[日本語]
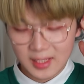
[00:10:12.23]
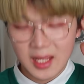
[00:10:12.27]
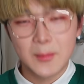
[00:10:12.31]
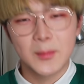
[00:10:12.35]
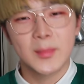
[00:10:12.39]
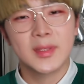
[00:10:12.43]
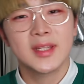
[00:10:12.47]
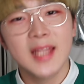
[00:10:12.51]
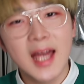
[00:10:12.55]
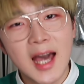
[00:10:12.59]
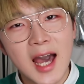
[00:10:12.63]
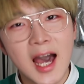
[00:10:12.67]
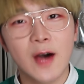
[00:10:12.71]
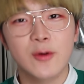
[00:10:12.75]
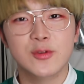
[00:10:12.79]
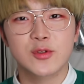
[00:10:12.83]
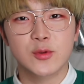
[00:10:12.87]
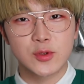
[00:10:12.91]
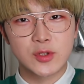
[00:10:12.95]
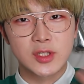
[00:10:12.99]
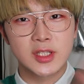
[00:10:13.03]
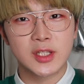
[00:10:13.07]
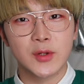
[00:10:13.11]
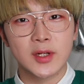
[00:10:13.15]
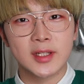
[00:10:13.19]
みんな、教
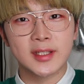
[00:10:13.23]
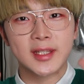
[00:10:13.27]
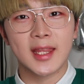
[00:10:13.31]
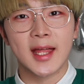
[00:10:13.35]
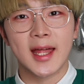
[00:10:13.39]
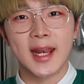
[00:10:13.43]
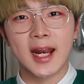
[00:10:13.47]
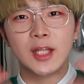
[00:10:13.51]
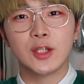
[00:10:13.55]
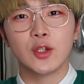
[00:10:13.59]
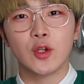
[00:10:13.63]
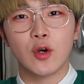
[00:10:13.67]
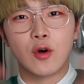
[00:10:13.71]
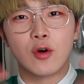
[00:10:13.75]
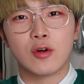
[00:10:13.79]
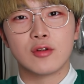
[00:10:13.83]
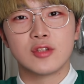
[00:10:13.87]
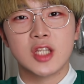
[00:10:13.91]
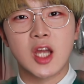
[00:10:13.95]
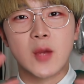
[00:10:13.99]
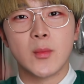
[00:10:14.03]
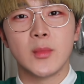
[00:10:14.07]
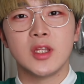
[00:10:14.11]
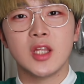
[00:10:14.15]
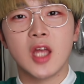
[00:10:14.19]
えてくれてありがとう。
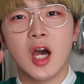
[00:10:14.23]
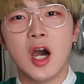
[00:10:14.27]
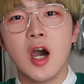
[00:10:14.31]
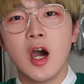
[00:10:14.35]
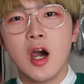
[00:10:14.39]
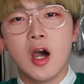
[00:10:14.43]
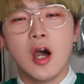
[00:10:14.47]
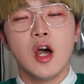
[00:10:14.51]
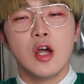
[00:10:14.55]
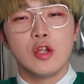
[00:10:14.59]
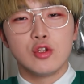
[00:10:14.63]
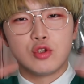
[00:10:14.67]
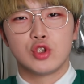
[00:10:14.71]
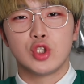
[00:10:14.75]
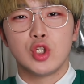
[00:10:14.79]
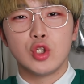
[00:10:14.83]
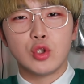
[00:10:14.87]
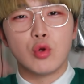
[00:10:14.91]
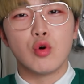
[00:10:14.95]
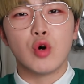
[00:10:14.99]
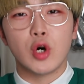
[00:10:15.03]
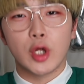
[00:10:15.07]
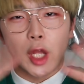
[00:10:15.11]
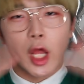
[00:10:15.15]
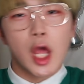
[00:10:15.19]
じゃあみんな、次の
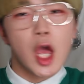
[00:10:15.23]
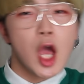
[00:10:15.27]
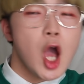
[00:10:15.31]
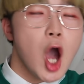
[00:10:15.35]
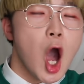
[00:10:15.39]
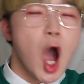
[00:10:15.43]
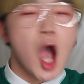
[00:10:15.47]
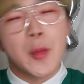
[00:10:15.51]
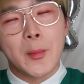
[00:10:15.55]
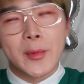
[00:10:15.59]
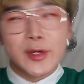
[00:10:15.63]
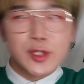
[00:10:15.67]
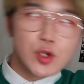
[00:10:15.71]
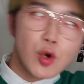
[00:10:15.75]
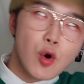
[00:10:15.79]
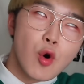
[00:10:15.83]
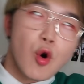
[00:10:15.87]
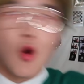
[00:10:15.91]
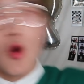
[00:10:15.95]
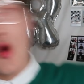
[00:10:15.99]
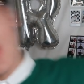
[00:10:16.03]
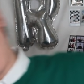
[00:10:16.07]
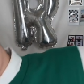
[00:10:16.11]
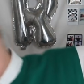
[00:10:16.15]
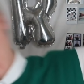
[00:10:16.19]
動画で会いま
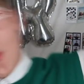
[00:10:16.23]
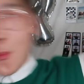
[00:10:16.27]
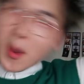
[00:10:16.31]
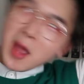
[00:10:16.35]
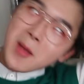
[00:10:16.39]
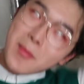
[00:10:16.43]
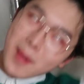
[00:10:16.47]
しょう。バイ